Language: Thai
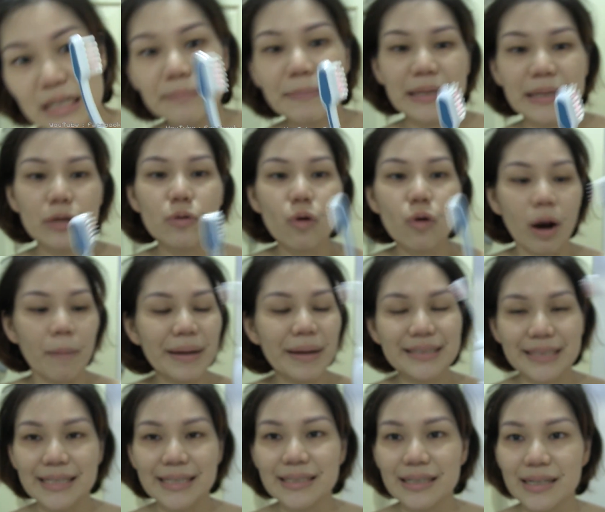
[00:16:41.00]
คือมันอยู่ของมัน
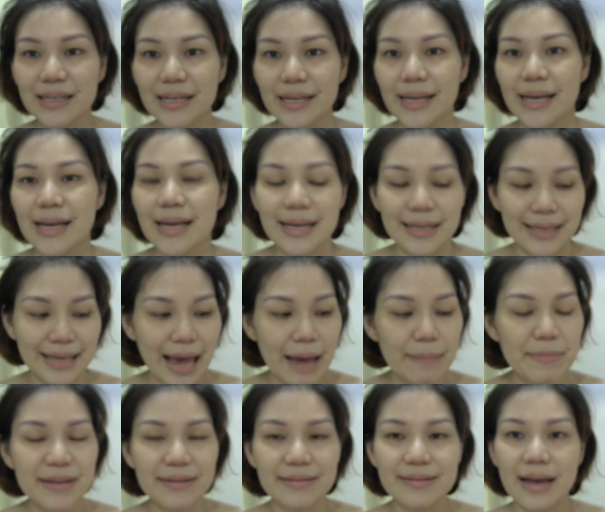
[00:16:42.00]
เฉยๆ แค่
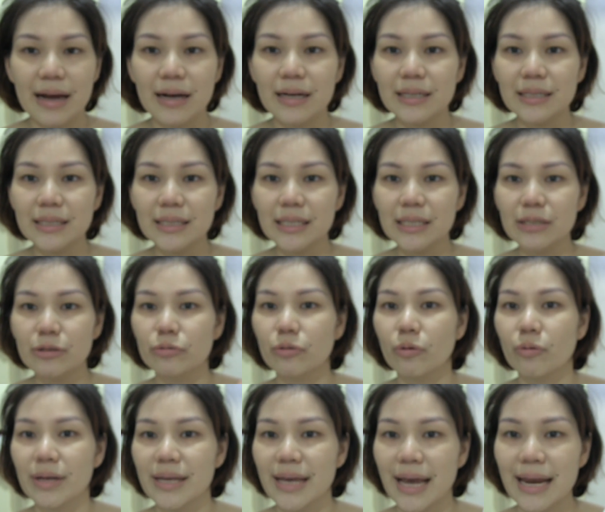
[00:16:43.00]
มีเสียงอื้ออยู่ต
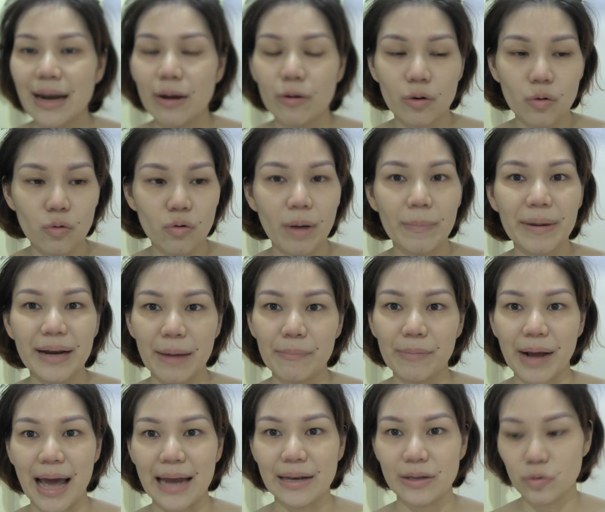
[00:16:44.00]
รงนี้ให้เรารู้ว่ามัน
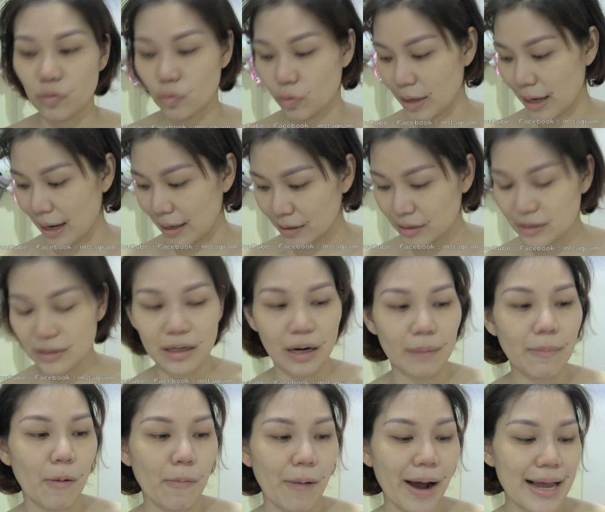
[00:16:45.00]
ทำงานอยู่นะคะ คือ
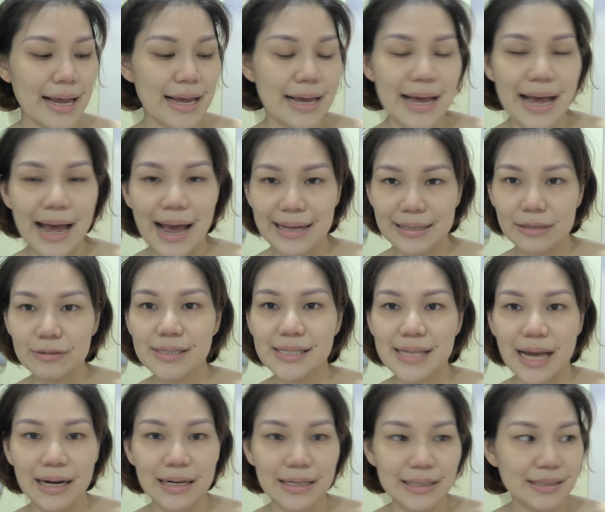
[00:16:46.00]
เขาบอกว่าไอ้เจ้า
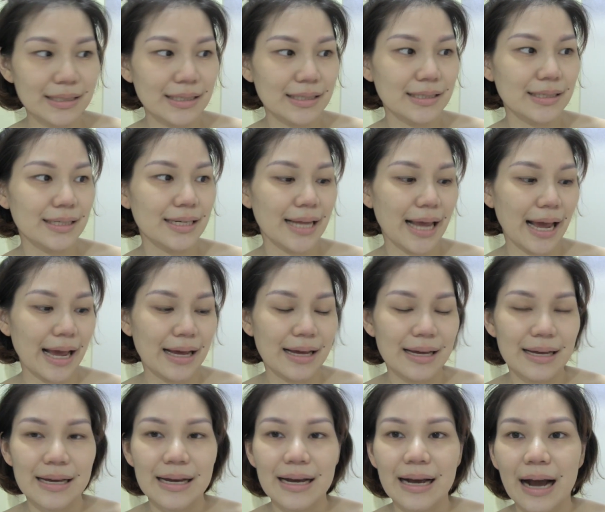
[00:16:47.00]
เสียงอื้อเนี่ย
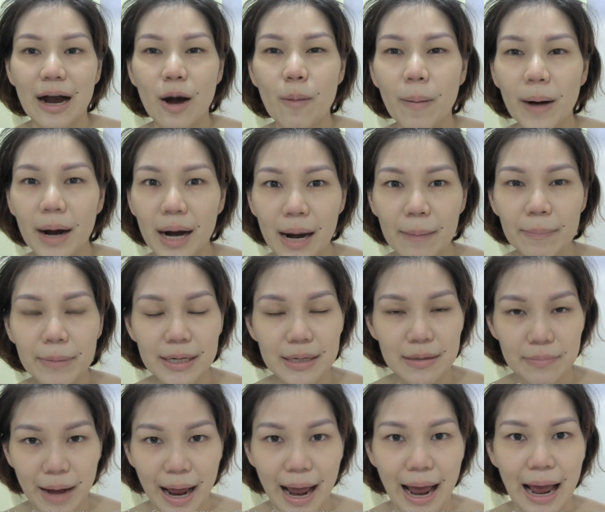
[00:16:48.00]
เขาเพิ่ม
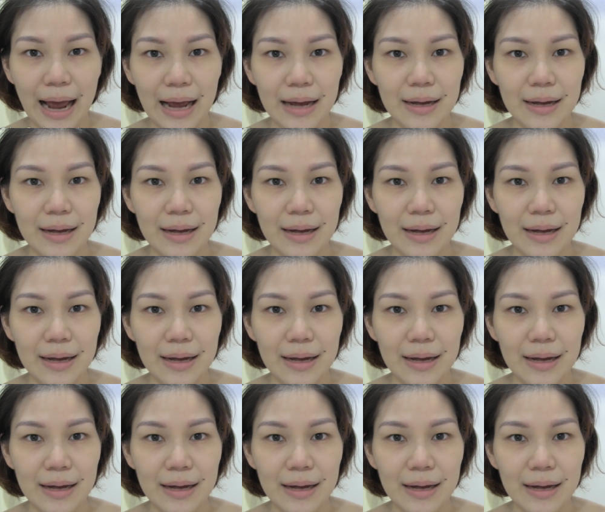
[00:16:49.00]
ขึ้นมา